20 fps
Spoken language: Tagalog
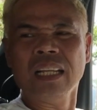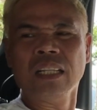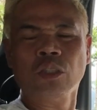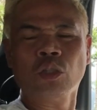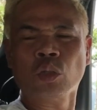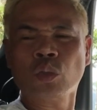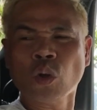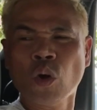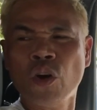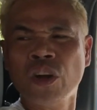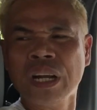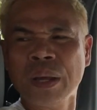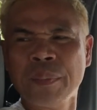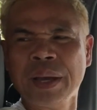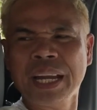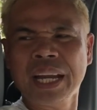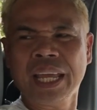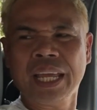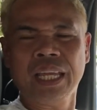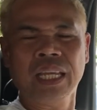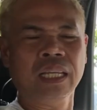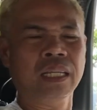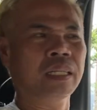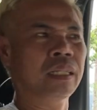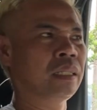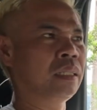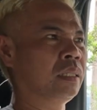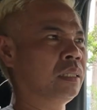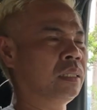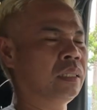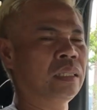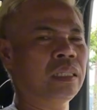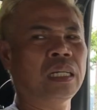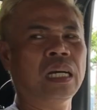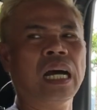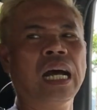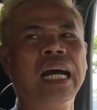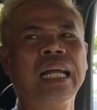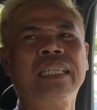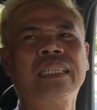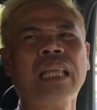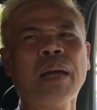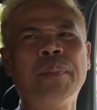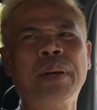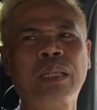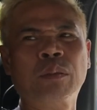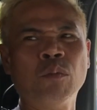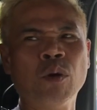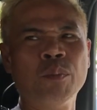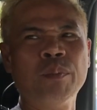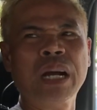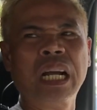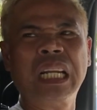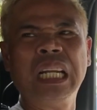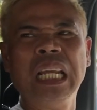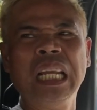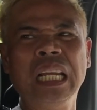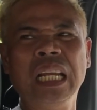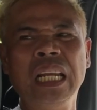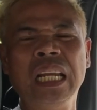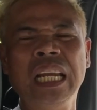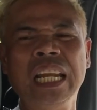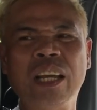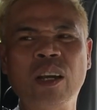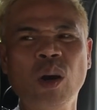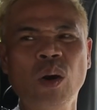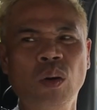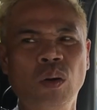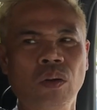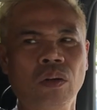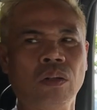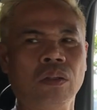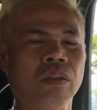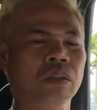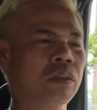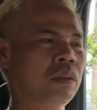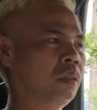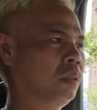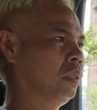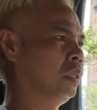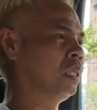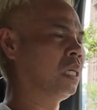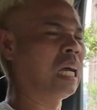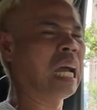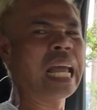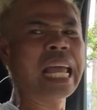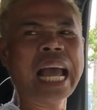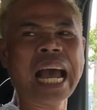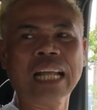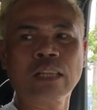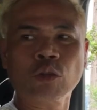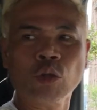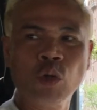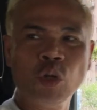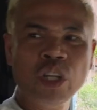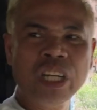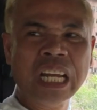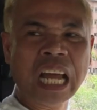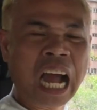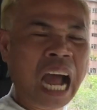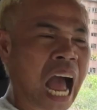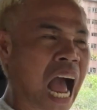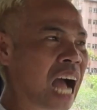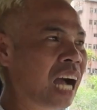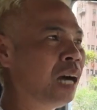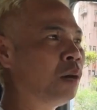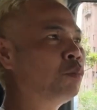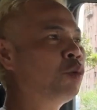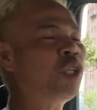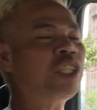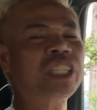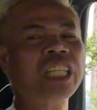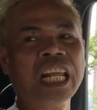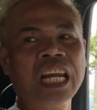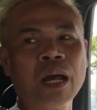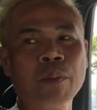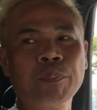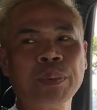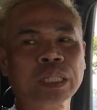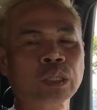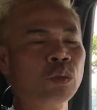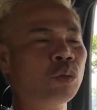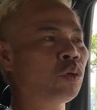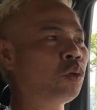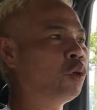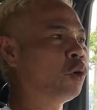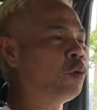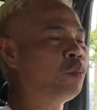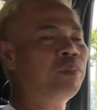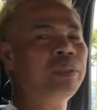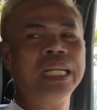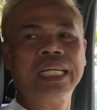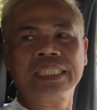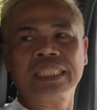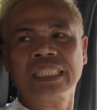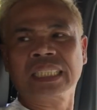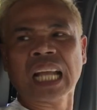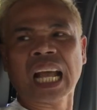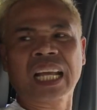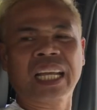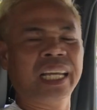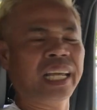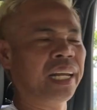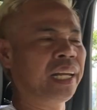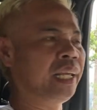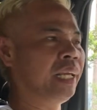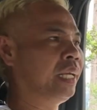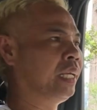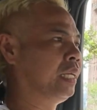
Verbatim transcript: Totoo naman eh. Ang tamad mong magliligo. Kaya tuloy nangangamoy tinapatong loob ng sasakyan eh.